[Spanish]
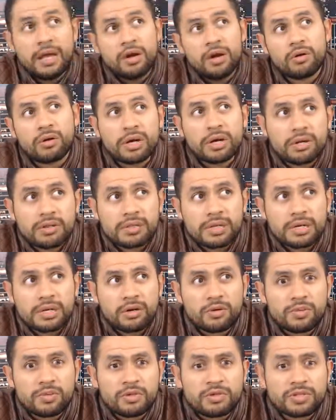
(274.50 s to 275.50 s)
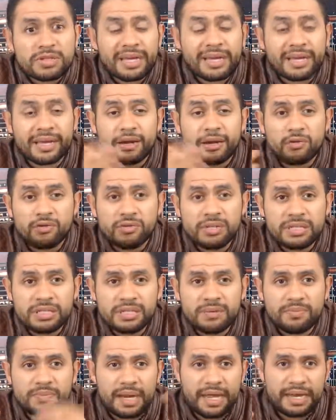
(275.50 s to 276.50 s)
Lo que yo te recomiendo es que
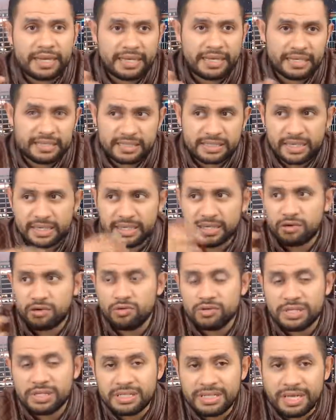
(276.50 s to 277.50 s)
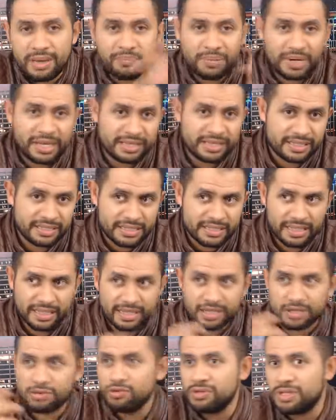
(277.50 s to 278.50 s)
ejecutes y planees, que ejecutes y aprendas, que
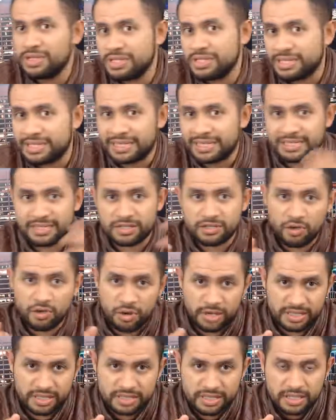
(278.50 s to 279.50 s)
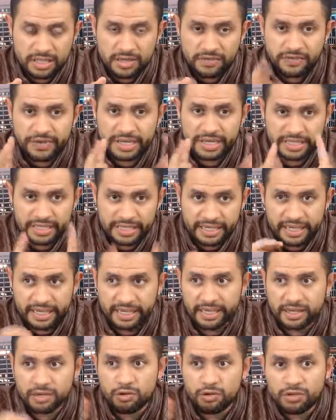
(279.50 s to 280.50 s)
ejecutes y te asesores. Fíjate, que
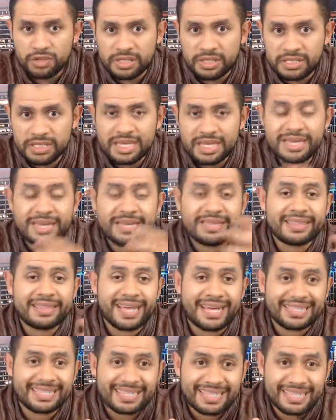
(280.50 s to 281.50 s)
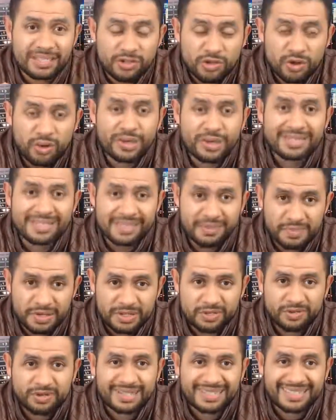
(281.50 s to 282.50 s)
ejecutes y te asesores de
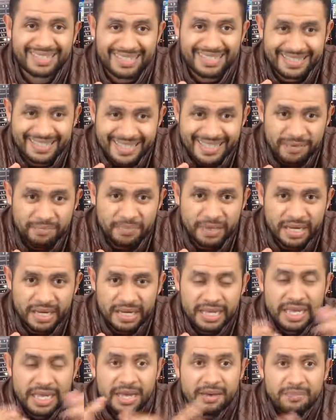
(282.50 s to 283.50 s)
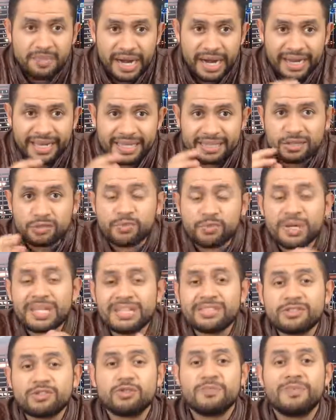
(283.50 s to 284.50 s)
personas que sepan para que
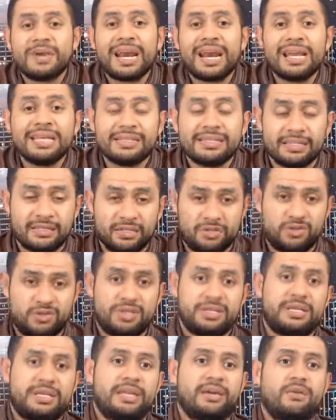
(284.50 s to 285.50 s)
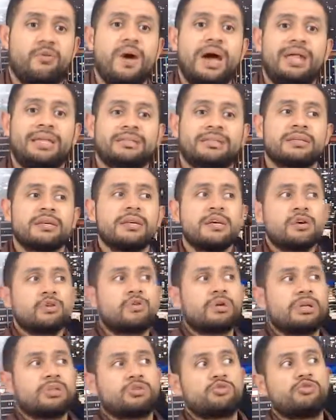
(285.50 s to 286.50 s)
puedas tomar las decisiones adecuadas.
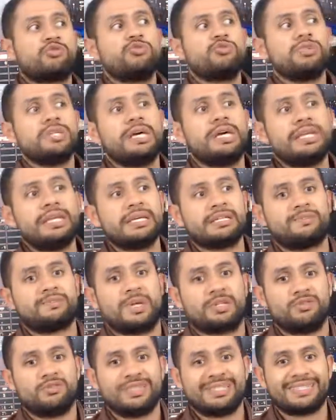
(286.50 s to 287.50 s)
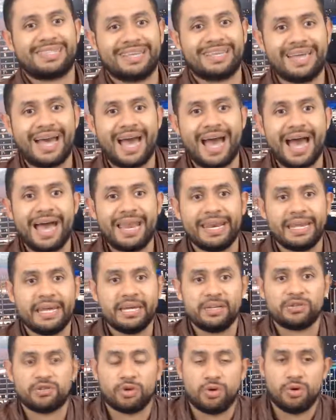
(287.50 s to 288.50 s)
Cuando tú tienes personas que ya han
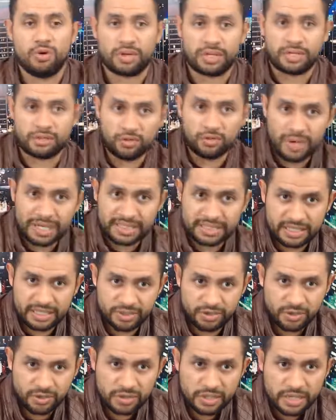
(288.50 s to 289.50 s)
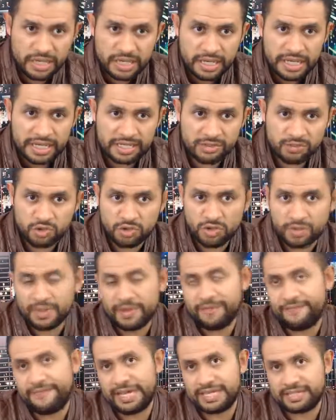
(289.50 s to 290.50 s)
hecho lo que tú has hecho, es mucho
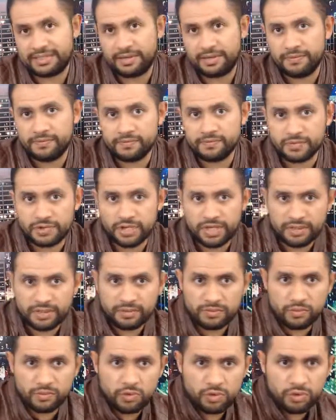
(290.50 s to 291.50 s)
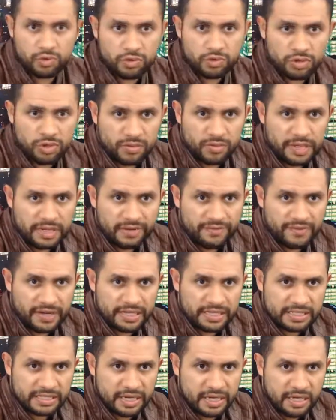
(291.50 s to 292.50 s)
más fácil. ¿sí? Mucho más
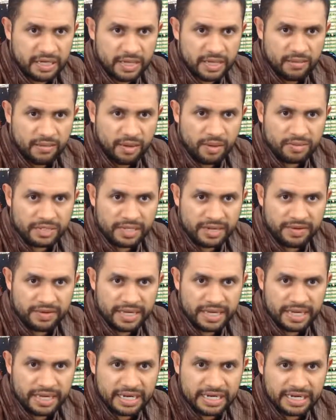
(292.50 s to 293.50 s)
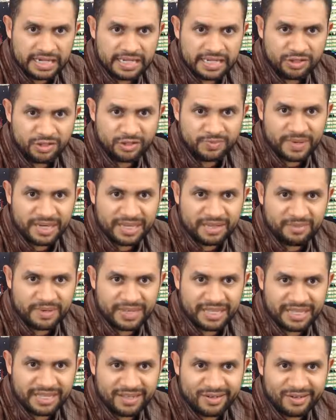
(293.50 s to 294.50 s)
fácil. Vamos a ver, el rechazo es parte
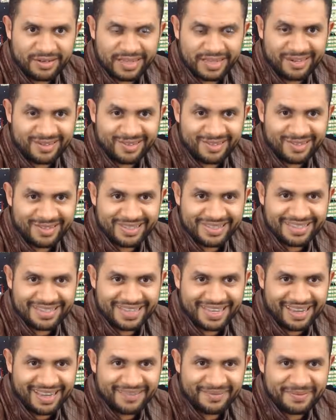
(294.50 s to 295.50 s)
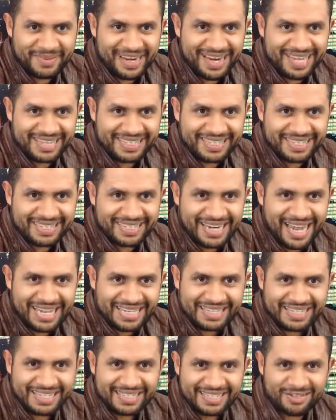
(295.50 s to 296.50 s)
importante de los negocios, dicen Kevin Velázquez,
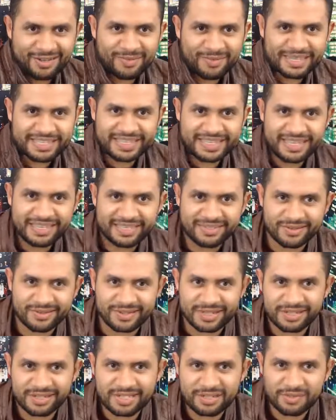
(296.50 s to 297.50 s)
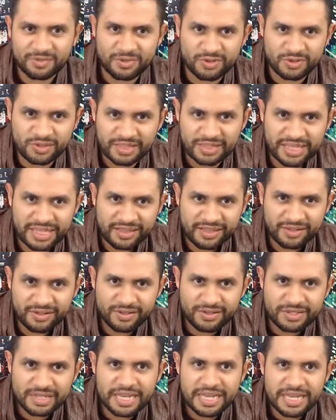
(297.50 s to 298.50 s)
gracias. Thomas Edison hizo muchos
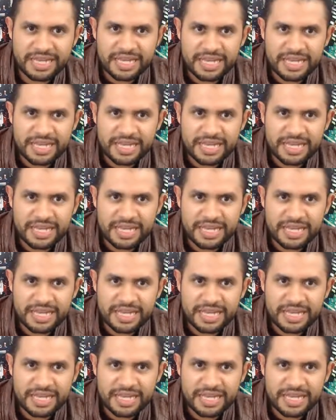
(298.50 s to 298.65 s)
intentos.